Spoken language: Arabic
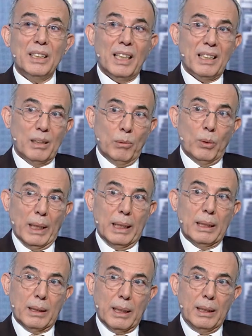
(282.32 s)
الجهاز البولي على
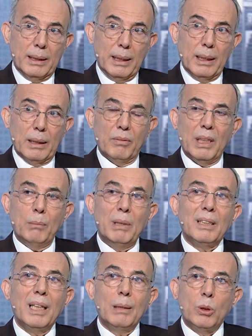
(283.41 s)
الكليتين فيعمل
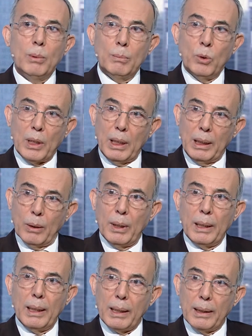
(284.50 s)
التهاب كباب وكلية
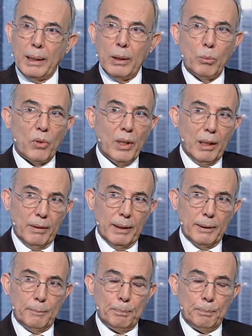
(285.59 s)
وهذا أيضا له مضاعفات